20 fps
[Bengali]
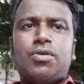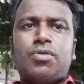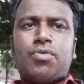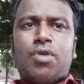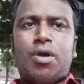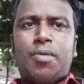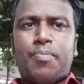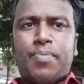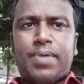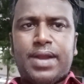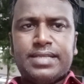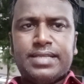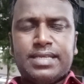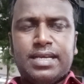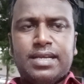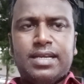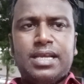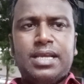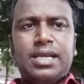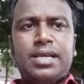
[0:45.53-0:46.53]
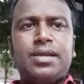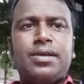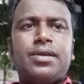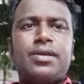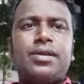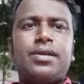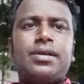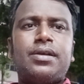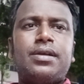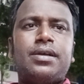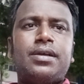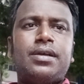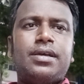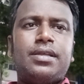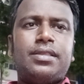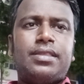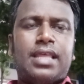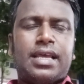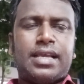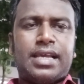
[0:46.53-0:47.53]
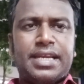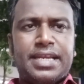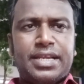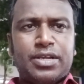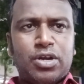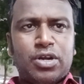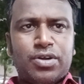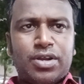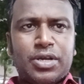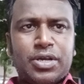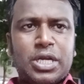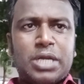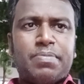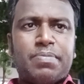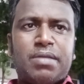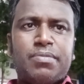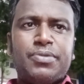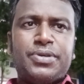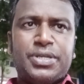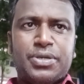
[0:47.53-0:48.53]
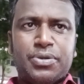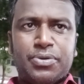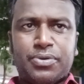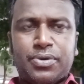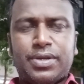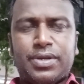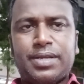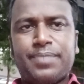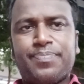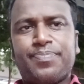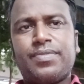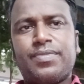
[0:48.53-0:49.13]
কোম্পানি চাইলে তাকে রিকন্ট্রাক্ট করে পারমিট রিনিউ করে